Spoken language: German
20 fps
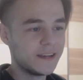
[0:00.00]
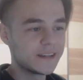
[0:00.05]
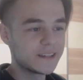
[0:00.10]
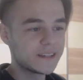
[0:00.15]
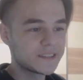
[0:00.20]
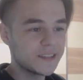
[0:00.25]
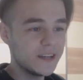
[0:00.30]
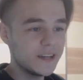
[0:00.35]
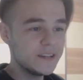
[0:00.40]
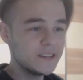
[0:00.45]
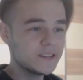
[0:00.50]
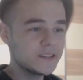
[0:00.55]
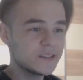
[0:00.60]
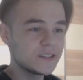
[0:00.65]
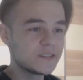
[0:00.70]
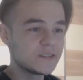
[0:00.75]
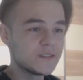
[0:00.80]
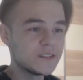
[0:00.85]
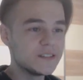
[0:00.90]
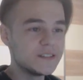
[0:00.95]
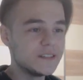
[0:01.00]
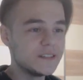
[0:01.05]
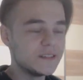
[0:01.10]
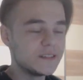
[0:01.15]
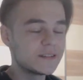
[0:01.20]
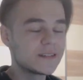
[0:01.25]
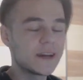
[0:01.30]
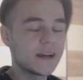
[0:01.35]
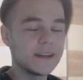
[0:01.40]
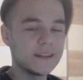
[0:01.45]
Das heißt, ich
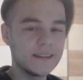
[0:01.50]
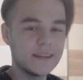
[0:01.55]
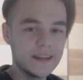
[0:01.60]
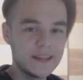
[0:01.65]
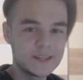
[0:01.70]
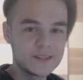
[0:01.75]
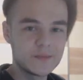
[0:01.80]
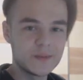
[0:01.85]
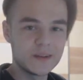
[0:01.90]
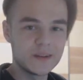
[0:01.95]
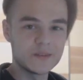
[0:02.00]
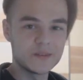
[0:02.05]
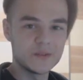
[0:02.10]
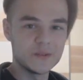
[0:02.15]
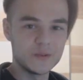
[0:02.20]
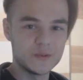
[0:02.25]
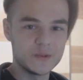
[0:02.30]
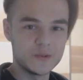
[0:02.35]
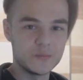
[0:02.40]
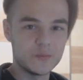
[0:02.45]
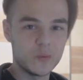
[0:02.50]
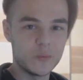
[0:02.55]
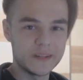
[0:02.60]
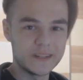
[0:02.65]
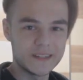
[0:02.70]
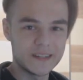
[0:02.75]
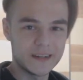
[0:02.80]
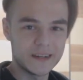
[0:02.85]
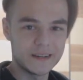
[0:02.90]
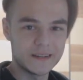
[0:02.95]
verdiene kein Geld mehr durch YouTube
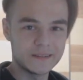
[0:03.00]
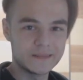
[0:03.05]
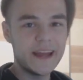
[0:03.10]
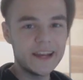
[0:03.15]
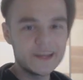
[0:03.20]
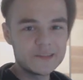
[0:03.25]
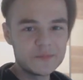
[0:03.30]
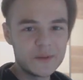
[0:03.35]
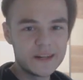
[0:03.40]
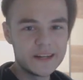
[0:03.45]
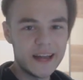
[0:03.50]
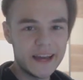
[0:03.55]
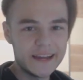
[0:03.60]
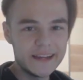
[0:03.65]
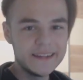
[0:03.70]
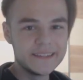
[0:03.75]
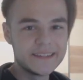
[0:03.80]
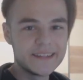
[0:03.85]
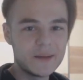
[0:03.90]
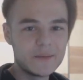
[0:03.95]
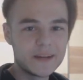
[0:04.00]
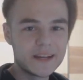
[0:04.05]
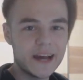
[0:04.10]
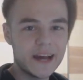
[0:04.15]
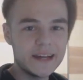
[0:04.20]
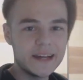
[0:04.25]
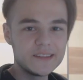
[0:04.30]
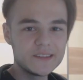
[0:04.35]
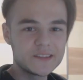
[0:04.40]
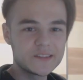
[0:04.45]
momentan. Erstmal nein, ich habe
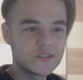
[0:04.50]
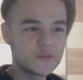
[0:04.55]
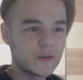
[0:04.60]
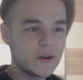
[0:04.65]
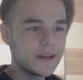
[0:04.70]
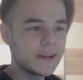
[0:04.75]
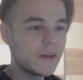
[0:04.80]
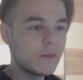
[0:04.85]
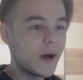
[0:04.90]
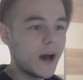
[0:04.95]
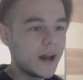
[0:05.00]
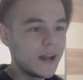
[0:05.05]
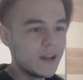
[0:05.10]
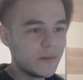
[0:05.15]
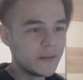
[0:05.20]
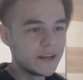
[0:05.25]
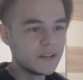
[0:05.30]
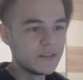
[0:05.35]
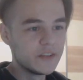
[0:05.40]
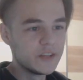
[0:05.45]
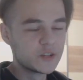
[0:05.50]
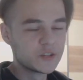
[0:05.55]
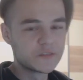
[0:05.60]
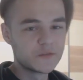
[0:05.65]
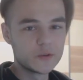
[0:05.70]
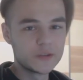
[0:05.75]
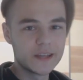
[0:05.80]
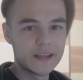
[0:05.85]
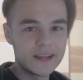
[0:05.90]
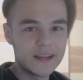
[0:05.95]
keinen Strike, aber alle meine Videos
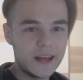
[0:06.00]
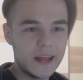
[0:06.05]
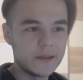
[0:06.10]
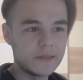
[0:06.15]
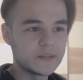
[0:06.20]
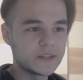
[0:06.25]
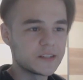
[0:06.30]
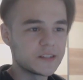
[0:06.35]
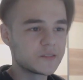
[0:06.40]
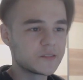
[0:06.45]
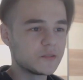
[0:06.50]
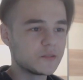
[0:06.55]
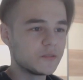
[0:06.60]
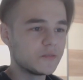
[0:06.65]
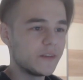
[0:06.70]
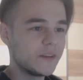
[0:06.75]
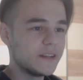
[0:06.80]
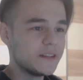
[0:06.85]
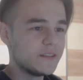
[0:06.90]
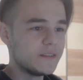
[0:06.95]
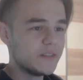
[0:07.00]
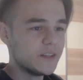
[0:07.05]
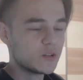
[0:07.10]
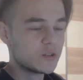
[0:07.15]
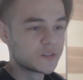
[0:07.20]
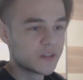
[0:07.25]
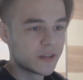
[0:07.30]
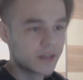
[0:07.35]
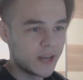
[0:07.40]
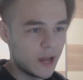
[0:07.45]
wurden geclaimed. Also wenn die
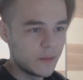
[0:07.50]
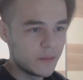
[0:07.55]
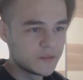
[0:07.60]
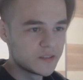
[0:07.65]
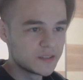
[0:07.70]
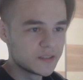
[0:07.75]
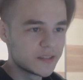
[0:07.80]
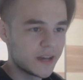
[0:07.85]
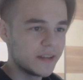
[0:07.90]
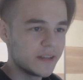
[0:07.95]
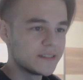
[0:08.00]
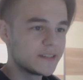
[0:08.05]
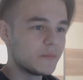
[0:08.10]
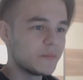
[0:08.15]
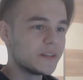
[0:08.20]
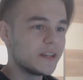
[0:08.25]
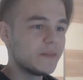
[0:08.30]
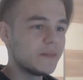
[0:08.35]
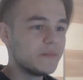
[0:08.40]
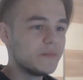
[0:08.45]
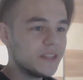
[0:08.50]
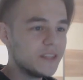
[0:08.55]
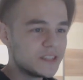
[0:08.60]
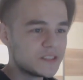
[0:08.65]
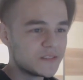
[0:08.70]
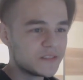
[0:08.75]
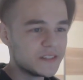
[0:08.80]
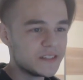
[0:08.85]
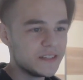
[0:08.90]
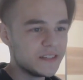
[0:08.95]
Videos geclaimed sind, kann ich damit eben
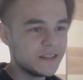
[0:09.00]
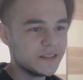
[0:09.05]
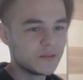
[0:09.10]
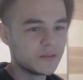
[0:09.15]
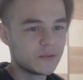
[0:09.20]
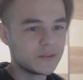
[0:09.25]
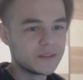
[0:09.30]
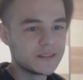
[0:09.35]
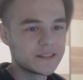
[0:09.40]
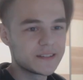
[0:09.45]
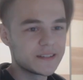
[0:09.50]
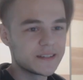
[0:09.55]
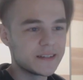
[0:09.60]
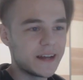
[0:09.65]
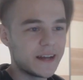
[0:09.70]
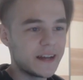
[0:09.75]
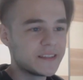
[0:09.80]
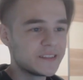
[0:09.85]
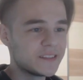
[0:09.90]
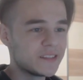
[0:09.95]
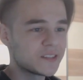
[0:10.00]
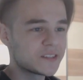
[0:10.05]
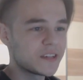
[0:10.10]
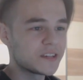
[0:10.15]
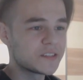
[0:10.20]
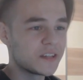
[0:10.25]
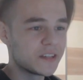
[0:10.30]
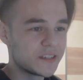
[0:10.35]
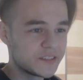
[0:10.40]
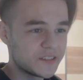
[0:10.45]
nichts verdienen und äh, als ich das
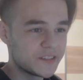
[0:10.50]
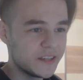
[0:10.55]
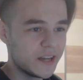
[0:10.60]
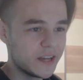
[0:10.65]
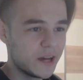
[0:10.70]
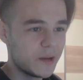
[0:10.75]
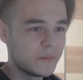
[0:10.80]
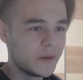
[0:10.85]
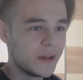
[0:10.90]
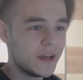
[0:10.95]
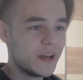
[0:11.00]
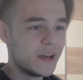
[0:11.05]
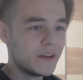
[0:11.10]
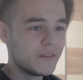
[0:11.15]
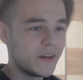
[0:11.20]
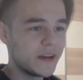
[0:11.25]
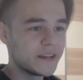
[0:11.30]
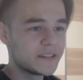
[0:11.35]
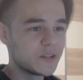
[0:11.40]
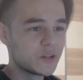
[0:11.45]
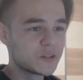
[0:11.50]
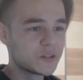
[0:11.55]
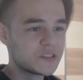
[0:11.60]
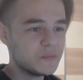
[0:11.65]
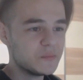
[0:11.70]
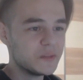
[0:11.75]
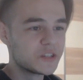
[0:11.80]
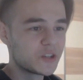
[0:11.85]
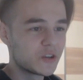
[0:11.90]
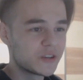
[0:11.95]
gestern gesehen habe, war ich doch
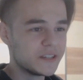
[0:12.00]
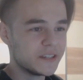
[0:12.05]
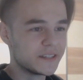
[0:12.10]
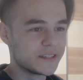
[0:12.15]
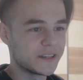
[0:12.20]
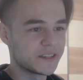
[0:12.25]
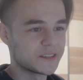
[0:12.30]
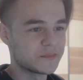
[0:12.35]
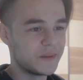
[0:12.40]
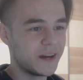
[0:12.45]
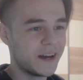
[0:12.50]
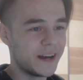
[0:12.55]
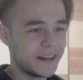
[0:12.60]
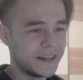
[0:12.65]
ziemlich schockiert erstmal.